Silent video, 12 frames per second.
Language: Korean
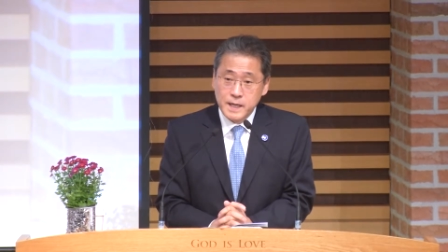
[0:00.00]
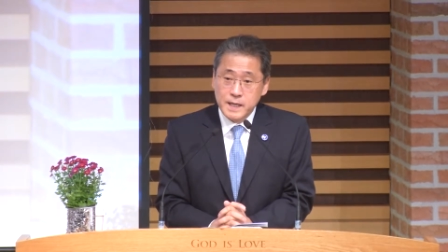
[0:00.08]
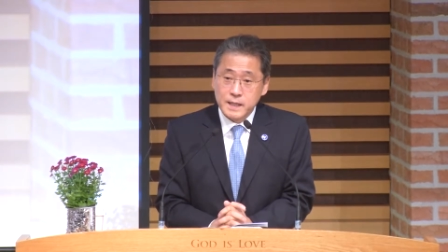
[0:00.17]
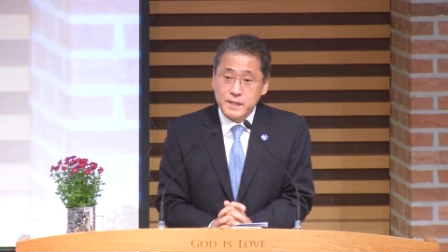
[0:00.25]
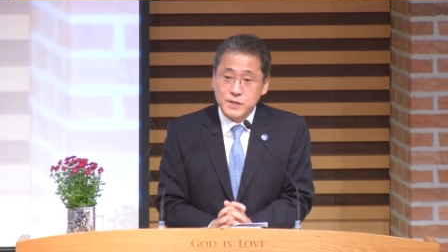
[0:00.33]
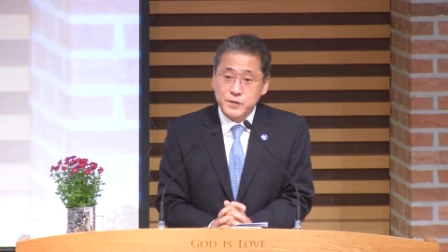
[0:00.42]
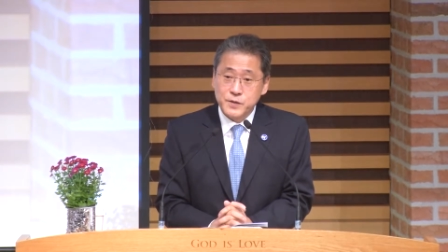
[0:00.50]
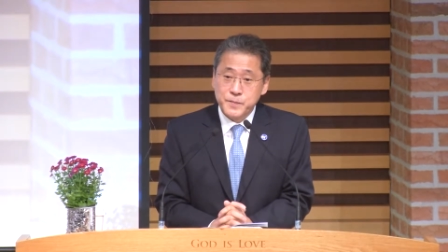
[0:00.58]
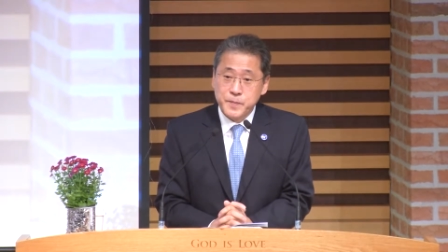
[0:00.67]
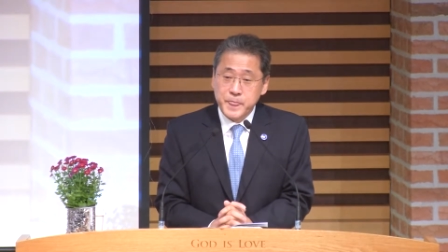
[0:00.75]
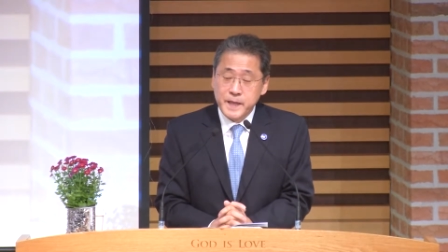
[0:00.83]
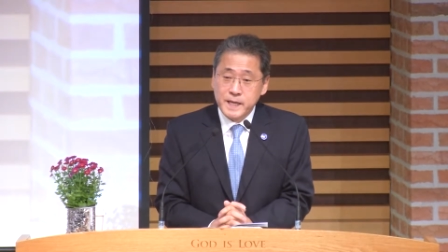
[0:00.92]
그래서
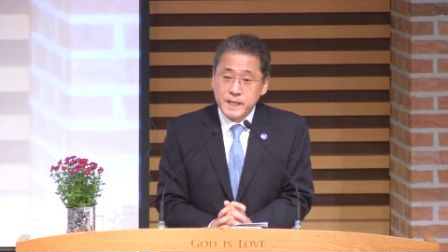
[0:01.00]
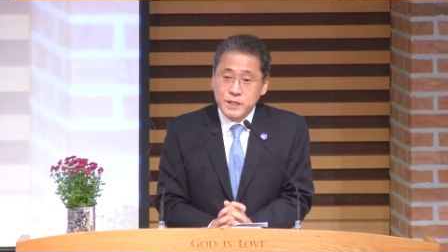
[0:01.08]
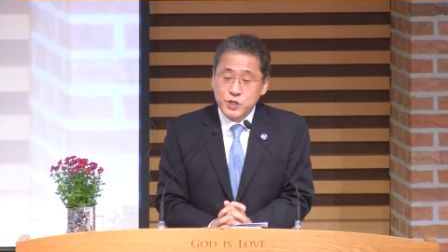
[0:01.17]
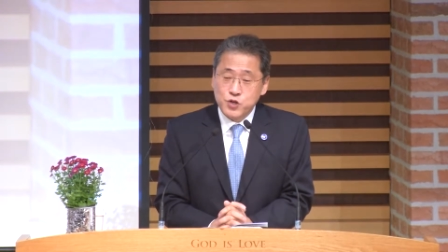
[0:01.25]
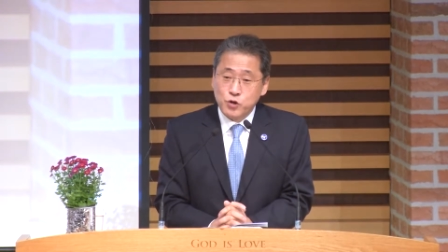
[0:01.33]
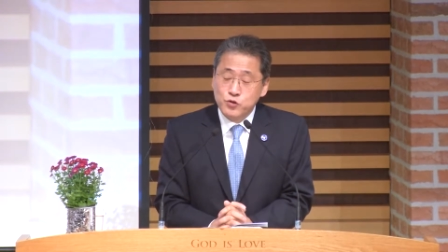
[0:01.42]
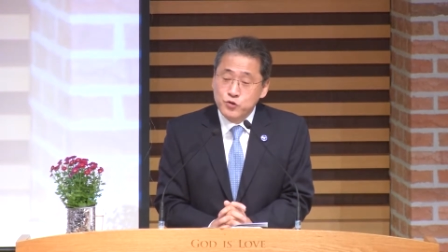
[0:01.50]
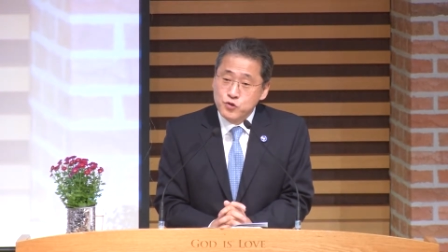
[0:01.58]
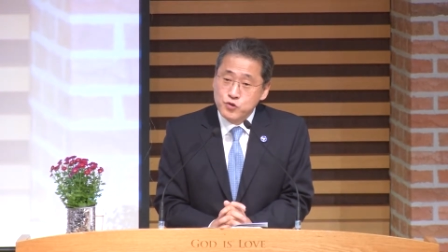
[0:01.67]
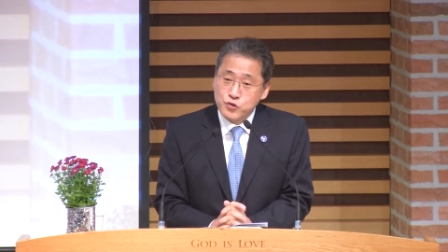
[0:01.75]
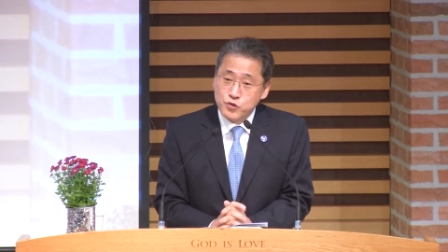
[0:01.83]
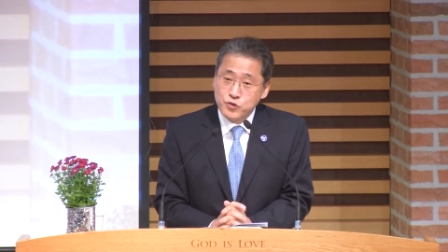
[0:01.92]

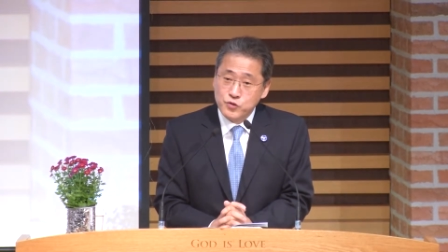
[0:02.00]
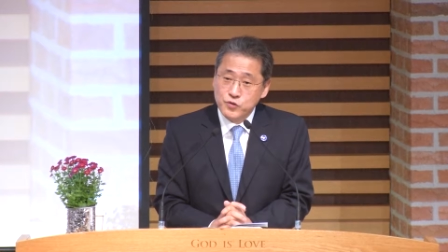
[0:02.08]
전주,